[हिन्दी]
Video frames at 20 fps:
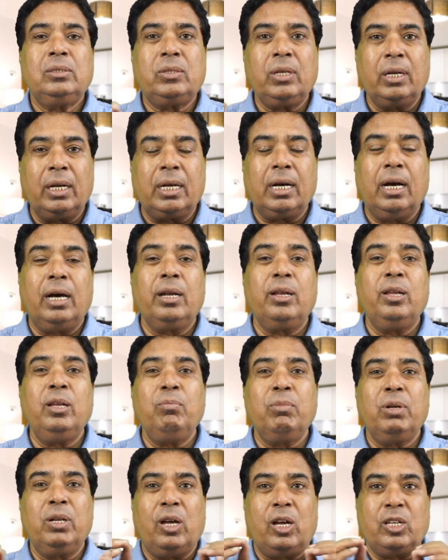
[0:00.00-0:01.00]
सरकारी
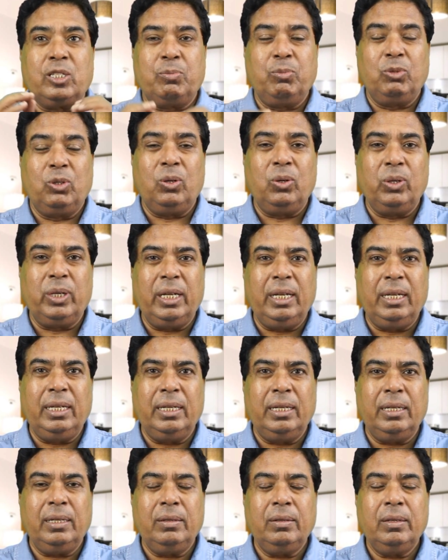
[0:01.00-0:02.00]
मुलाजमतों के
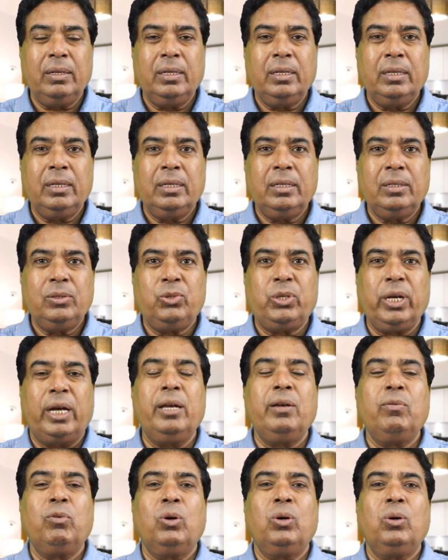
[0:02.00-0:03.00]
लिए
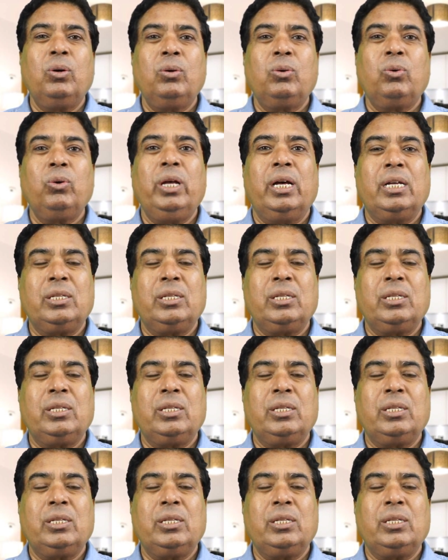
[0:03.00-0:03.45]
चाहे वो कोई